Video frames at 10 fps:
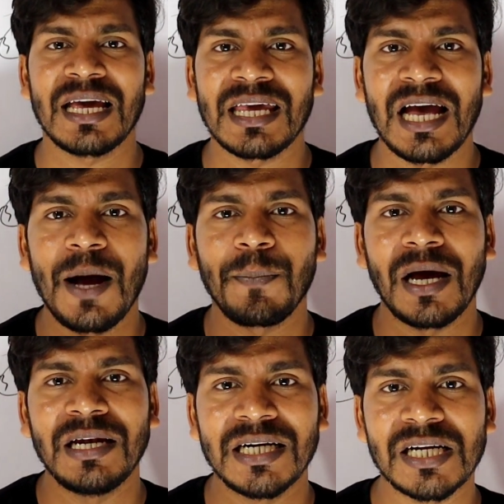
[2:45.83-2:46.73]
है क्या
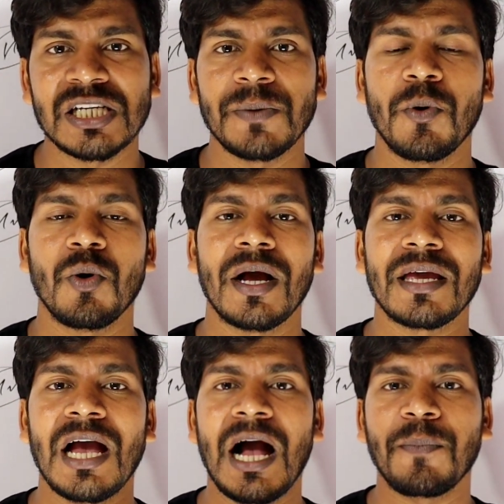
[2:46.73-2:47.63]
आपका लीडरशिप होगा
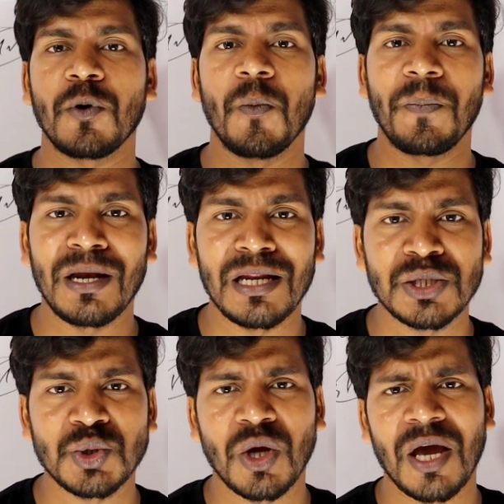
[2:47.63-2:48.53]
क्या आपके
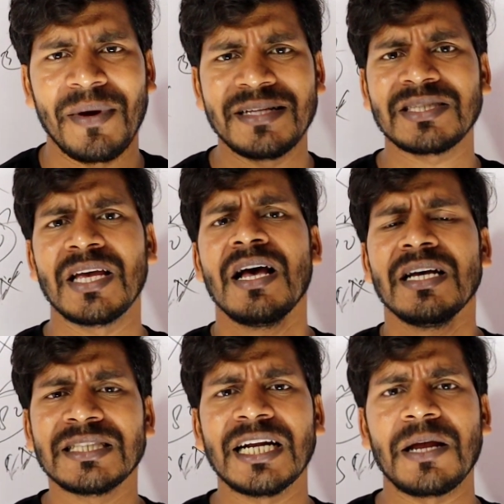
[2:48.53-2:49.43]
ओपिनियंस होंगे मीन्स
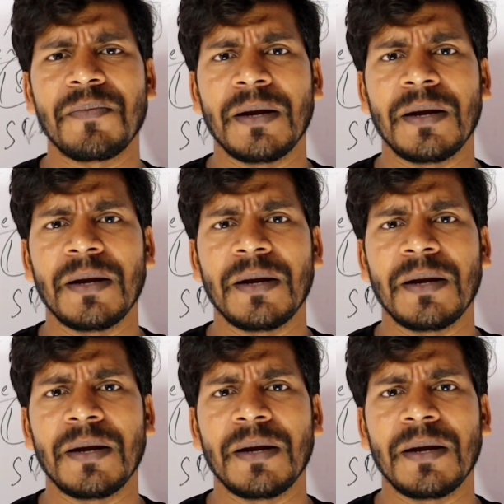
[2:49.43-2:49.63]
सी